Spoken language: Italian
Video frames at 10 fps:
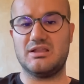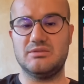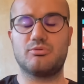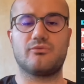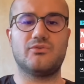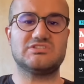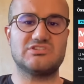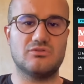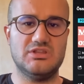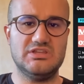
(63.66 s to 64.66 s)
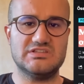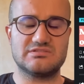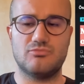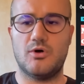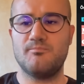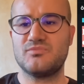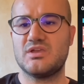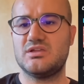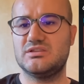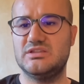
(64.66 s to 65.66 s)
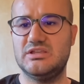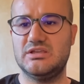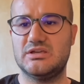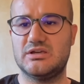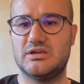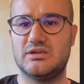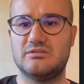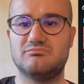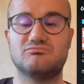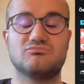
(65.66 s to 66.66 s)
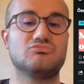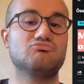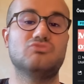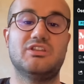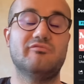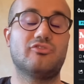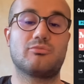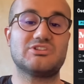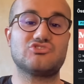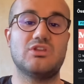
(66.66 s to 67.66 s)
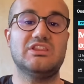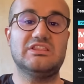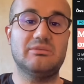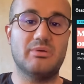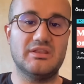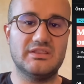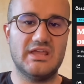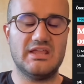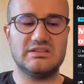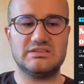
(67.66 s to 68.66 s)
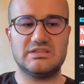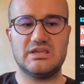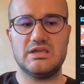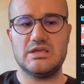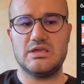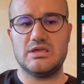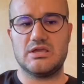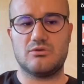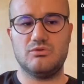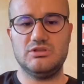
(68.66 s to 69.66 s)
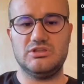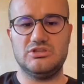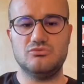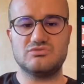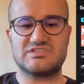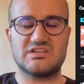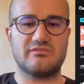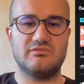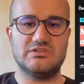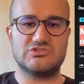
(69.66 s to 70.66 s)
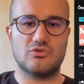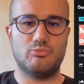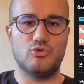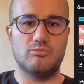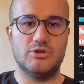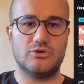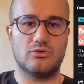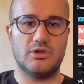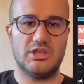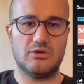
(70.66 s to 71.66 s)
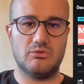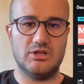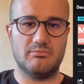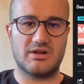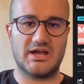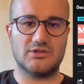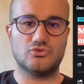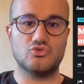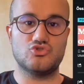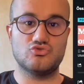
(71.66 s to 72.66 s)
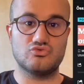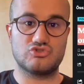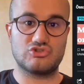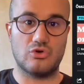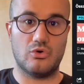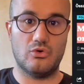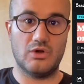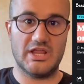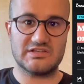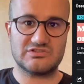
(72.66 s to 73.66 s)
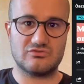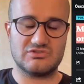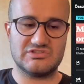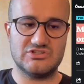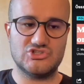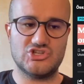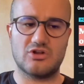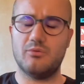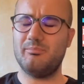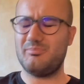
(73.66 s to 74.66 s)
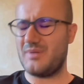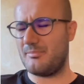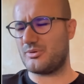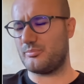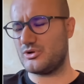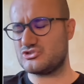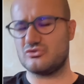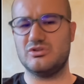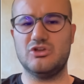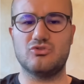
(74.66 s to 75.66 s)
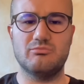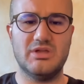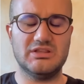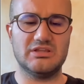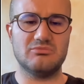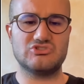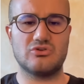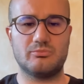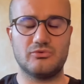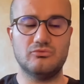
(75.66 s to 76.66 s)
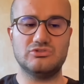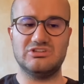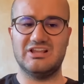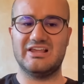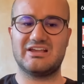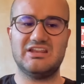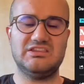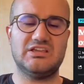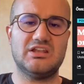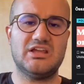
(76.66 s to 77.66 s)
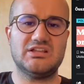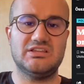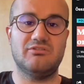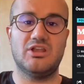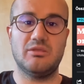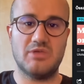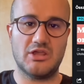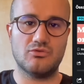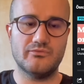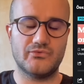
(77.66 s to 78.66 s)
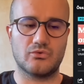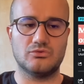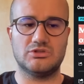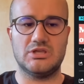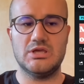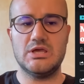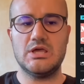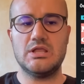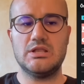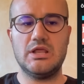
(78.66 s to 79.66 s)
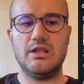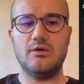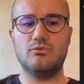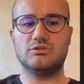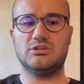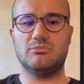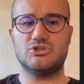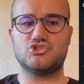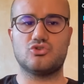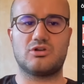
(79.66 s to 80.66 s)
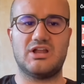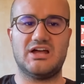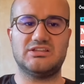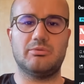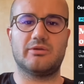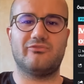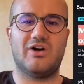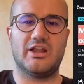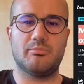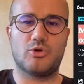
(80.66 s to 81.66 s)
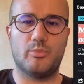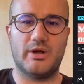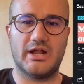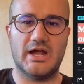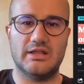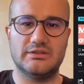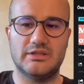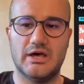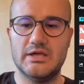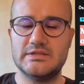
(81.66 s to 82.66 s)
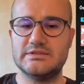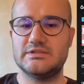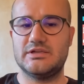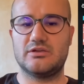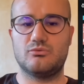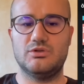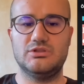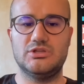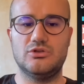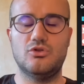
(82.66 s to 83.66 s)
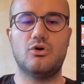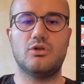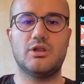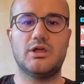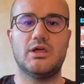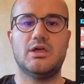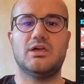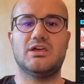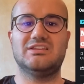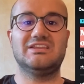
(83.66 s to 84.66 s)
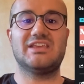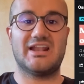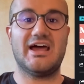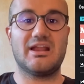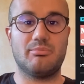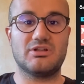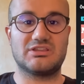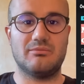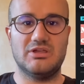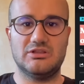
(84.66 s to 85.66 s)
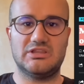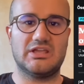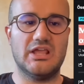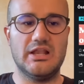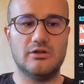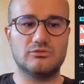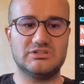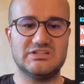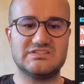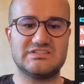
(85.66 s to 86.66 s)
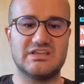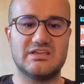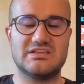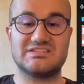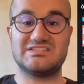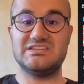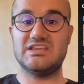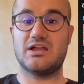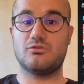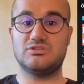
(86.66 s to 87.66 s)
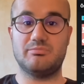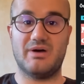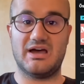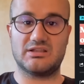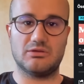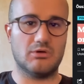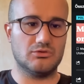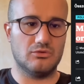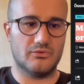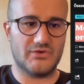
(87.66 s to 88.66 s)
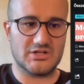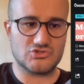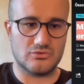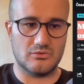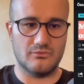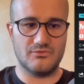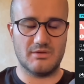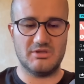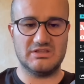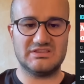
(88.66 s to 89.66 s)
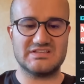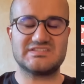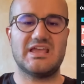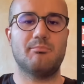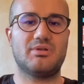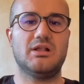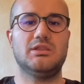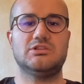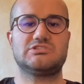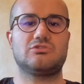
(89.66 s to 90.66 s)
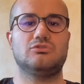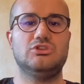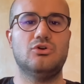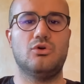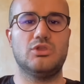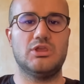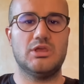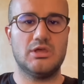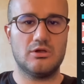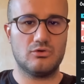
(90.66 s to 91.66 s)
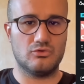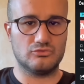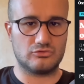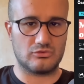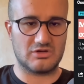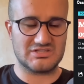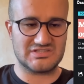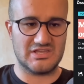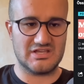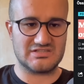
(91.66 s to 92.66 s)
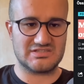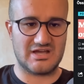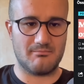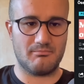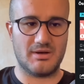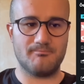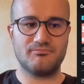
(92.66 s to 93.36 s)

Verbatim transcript: di professionismo, di eh, un'informazione indipendente e quindi di un servizio pubblico equilibrato, giusto, onesto e sincero a proposito dei commenti che mi sono piaciuti, delle critiche negative nei miei confronti nelle ultime giornate per fare propaganda e quindi non eh, dichiarare apertamente che le notizie siano di parte quando io lo faccio ovviamente sempre all'inizio di ogni controrassegna stampa.